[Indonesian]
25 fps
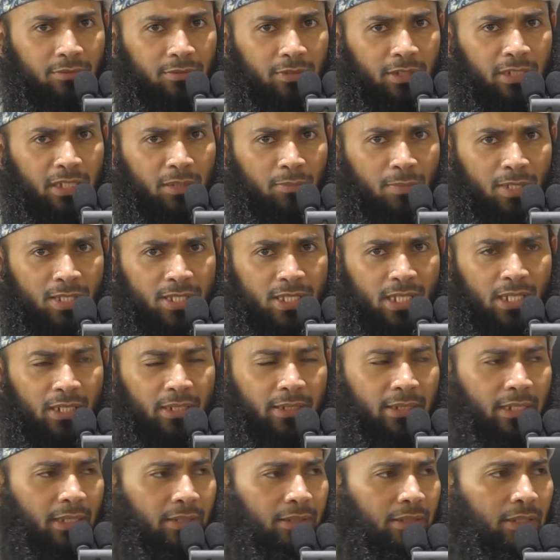Jadi masalah
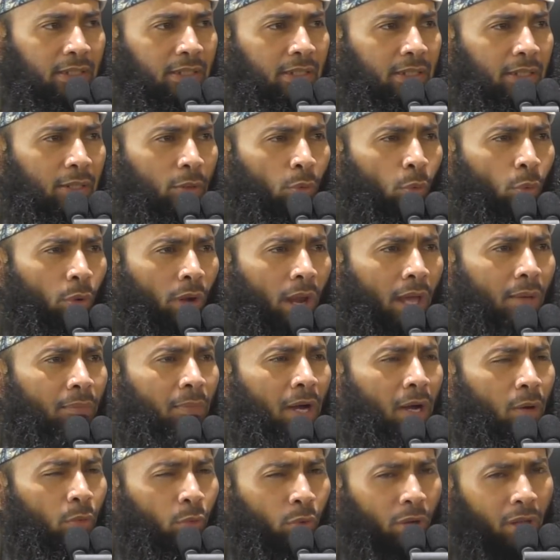niat ini
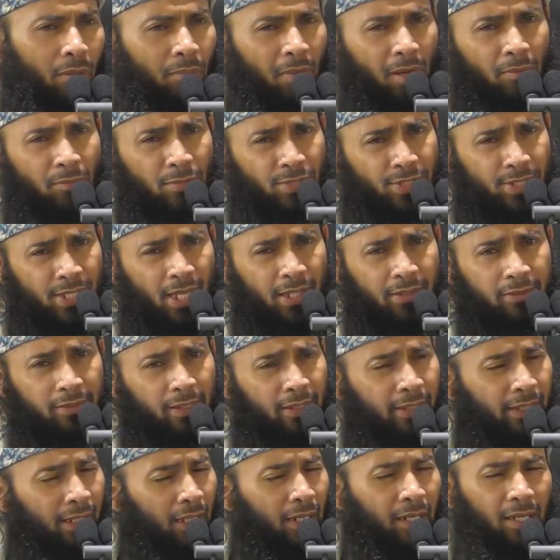ulama-ulama besar
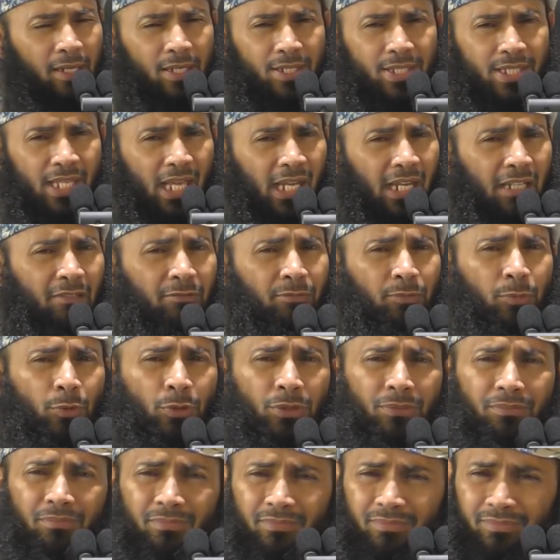dari kalangan salaf
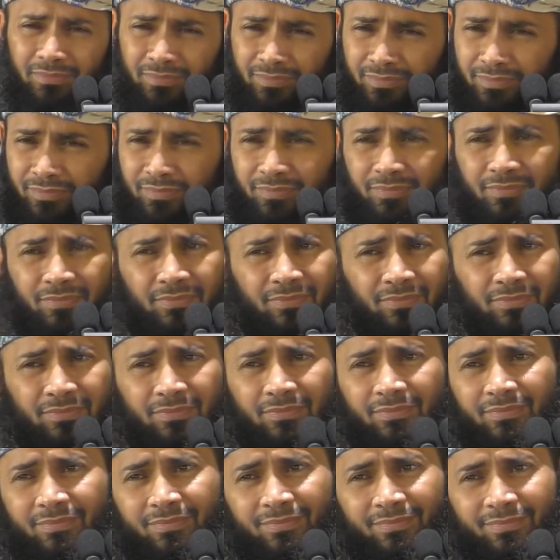pun
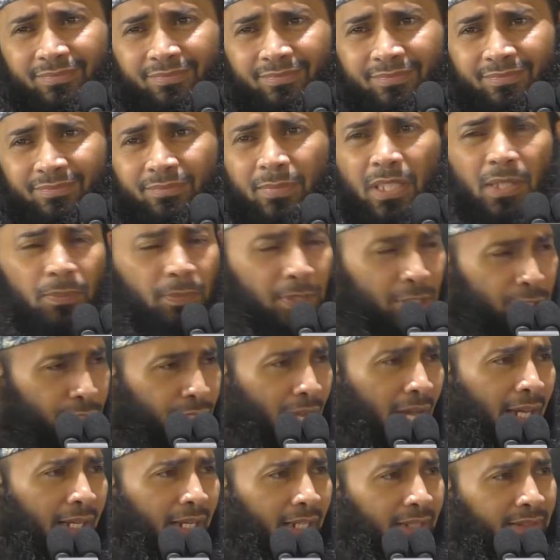
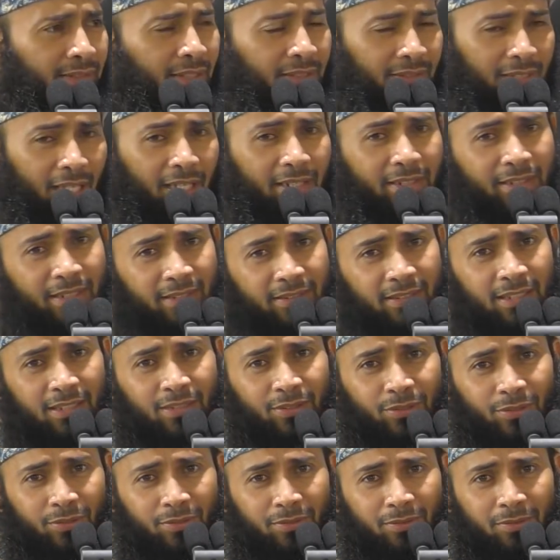berbicara tentang niat
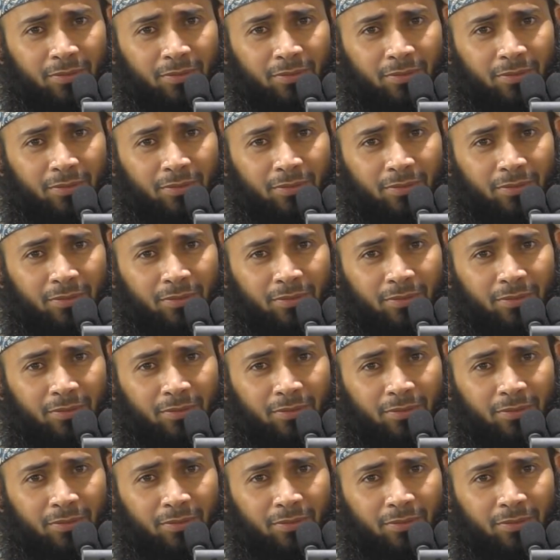itu.